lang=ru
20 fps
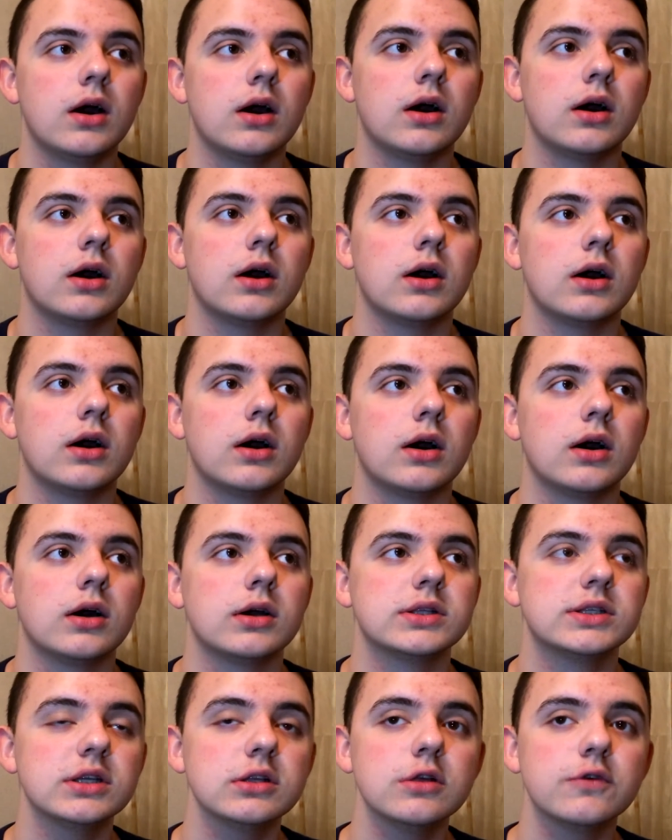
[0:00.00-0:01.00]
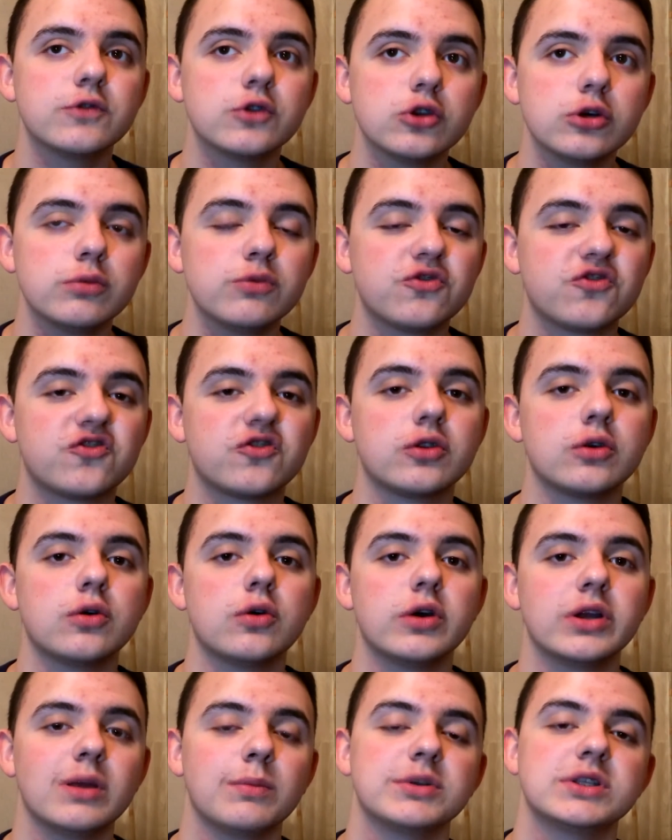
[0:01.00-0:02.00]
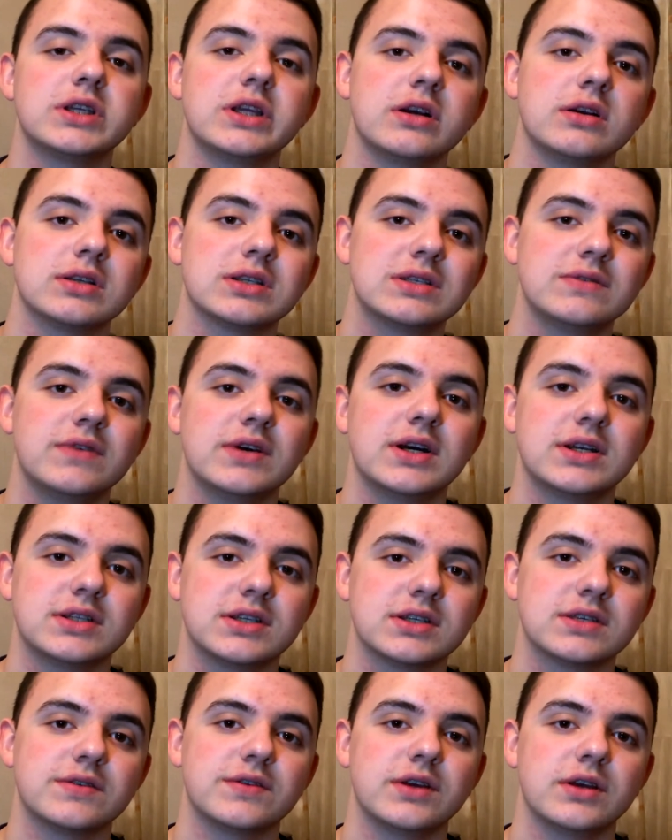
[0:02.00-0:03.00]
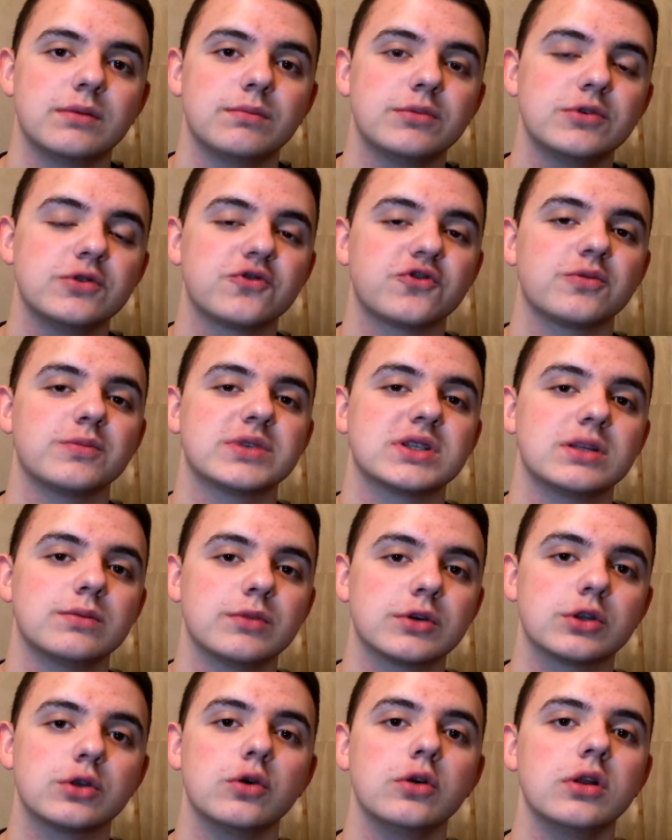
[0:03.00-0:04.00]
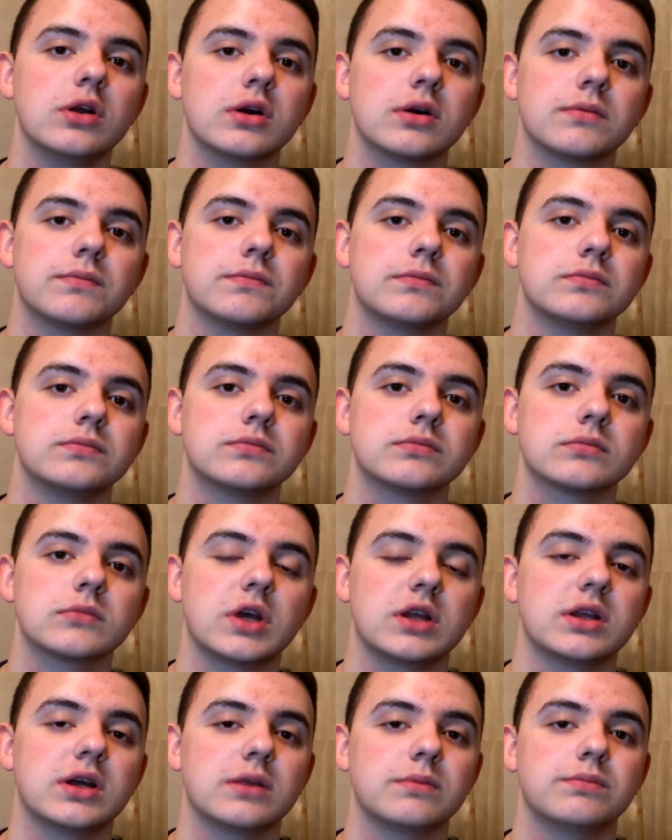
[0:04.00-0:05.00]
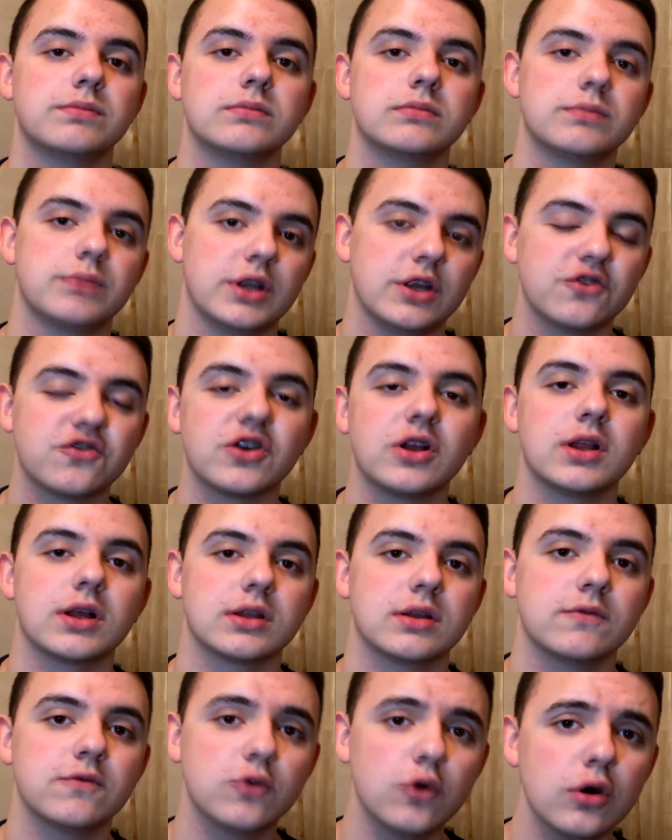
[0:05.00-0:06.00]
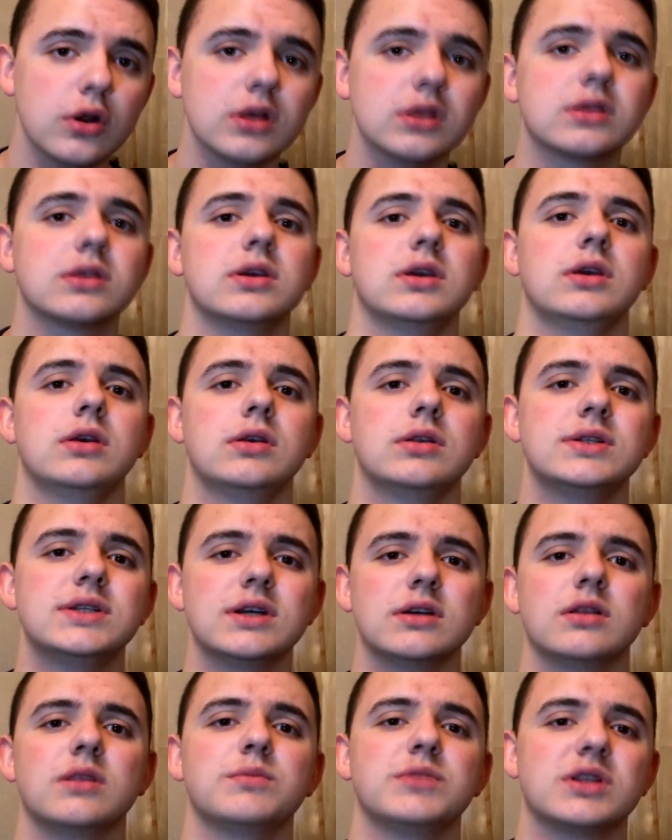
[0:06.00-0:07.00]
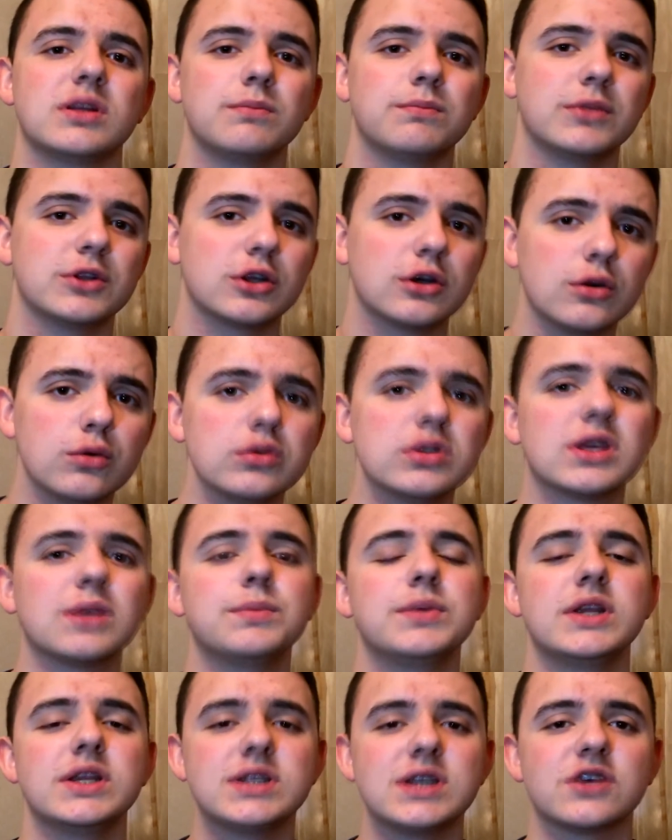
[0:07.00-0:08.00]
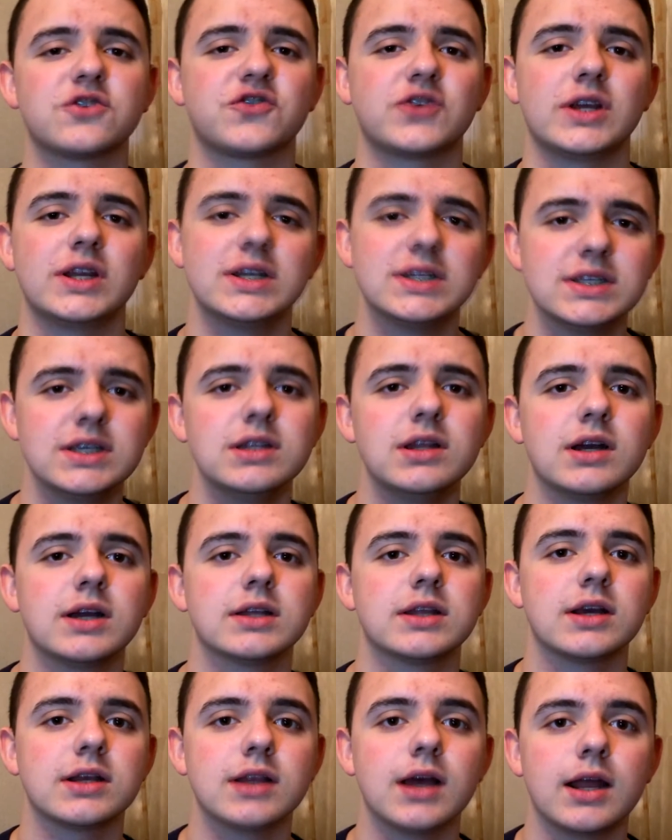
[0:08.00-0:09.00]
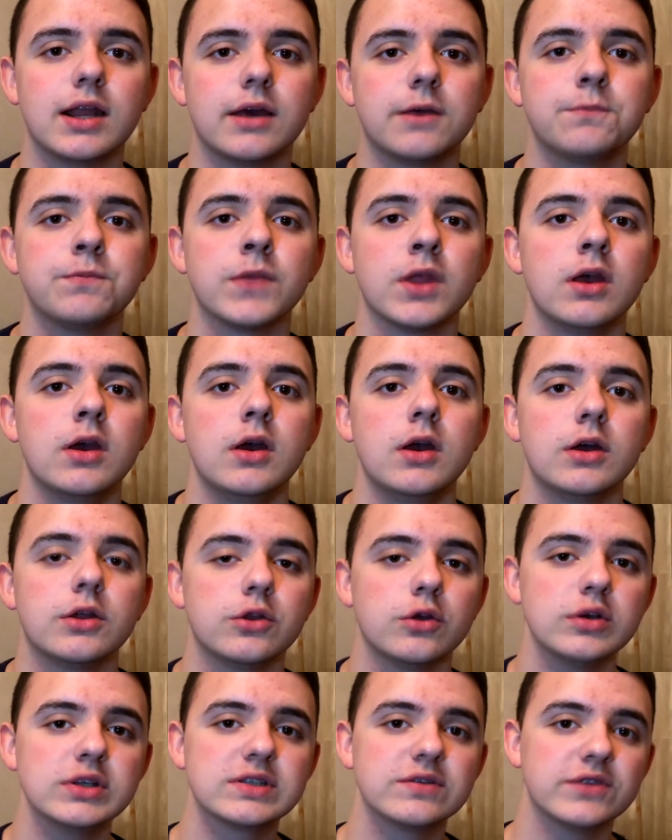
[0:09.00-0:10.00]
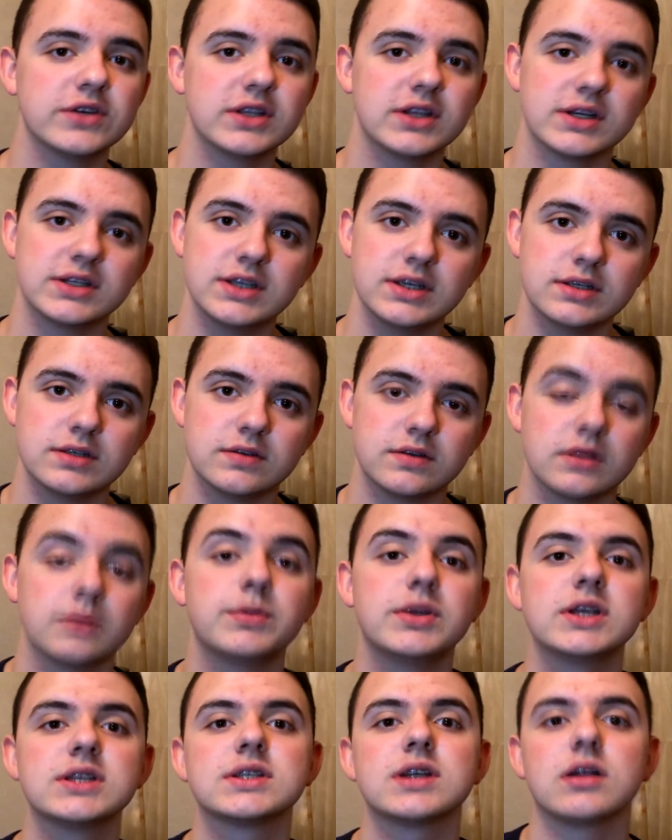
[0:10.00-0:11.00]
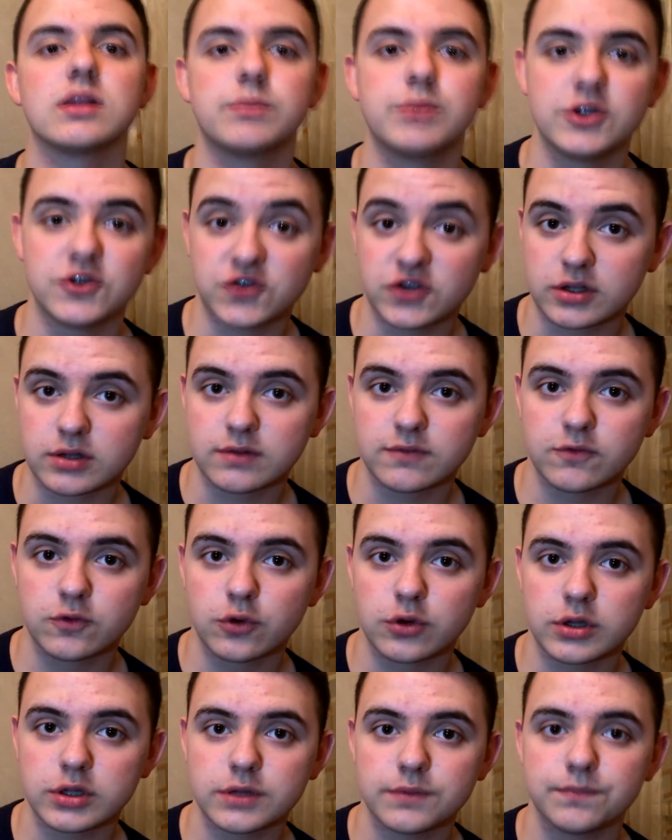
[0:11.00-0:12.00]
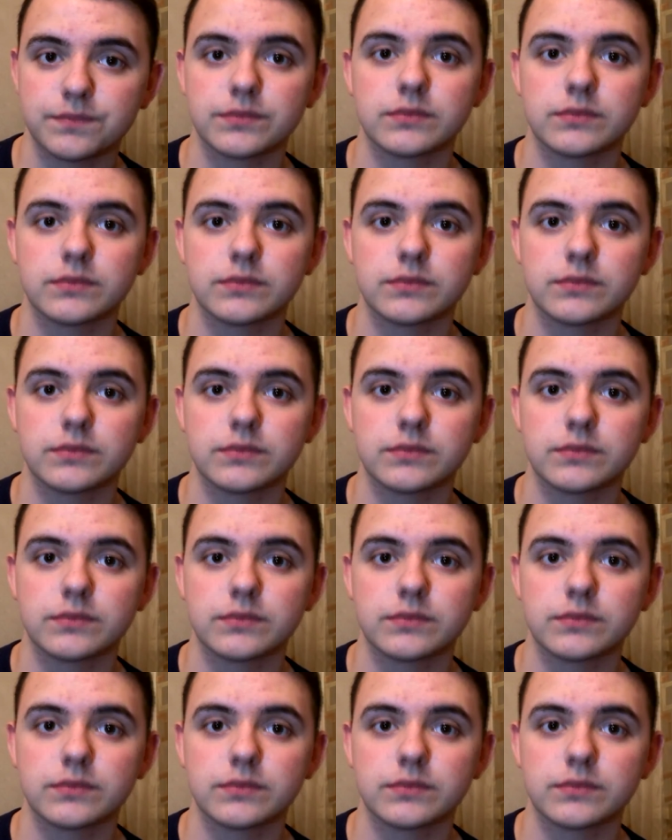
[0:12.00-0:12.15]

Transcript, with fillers: Э, дело в том, что я потерял связь со своим бывшим стоматологом. Она приезжала к нам в город и делала мне там подкрутки, перетяжки резинок и так далее. Но из-за военных действий она перестала приезжать к нам в город.